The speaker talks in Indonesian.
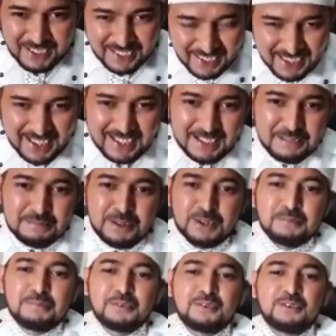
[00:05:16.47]
ya,
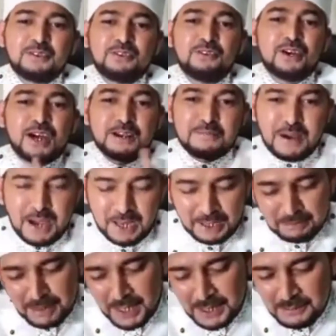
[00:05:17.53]
bertukar
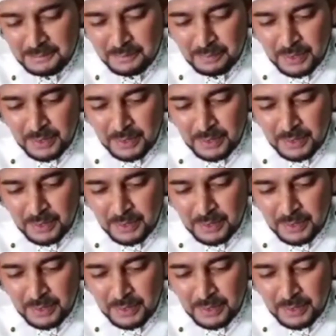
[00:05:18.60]
pengalaman.